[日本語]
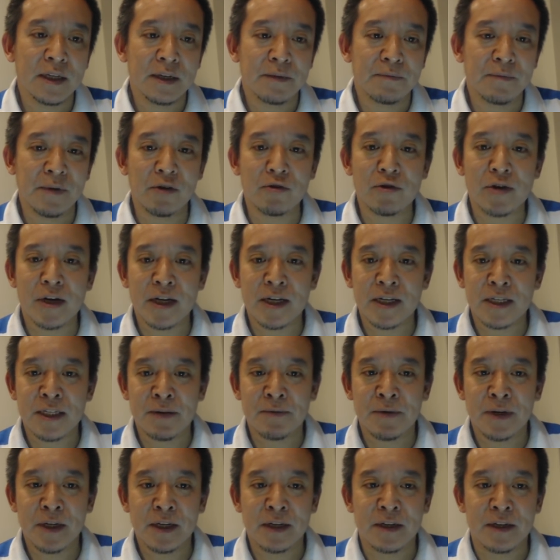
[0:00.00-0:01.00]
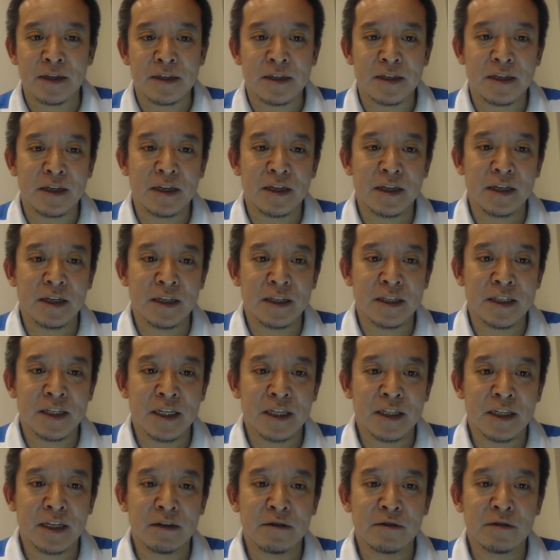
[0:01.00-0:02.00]
まあ、おかげさまでですね、
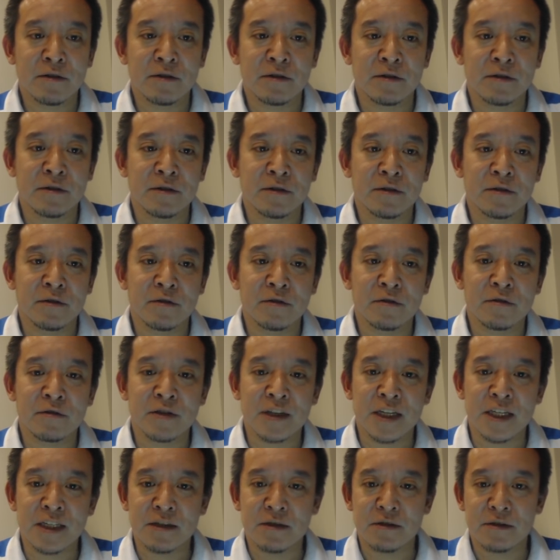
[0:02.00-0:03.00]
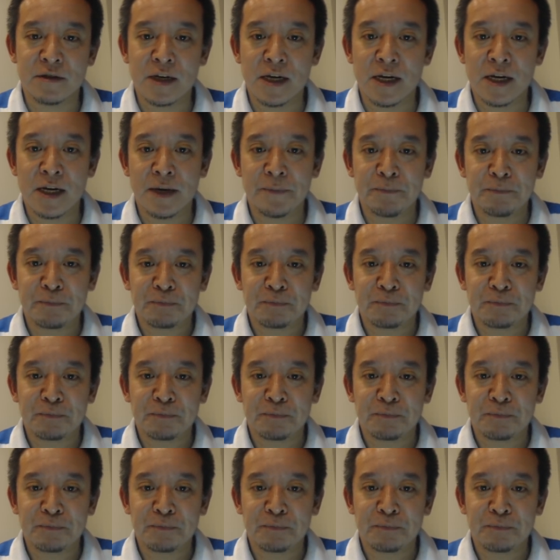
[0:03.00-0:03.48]
チャンネル登録者数が